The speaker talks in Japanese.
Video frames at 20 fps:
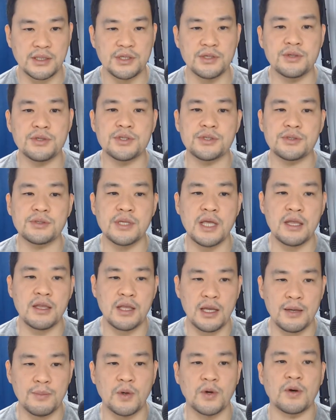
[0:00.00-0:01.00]
90年
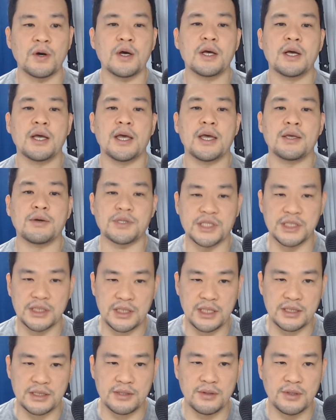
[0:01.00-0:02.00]
代も、えー、余震
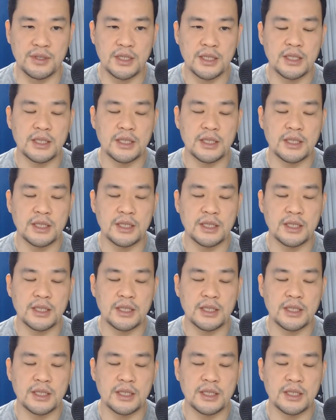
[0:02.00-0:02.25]
なんですよ。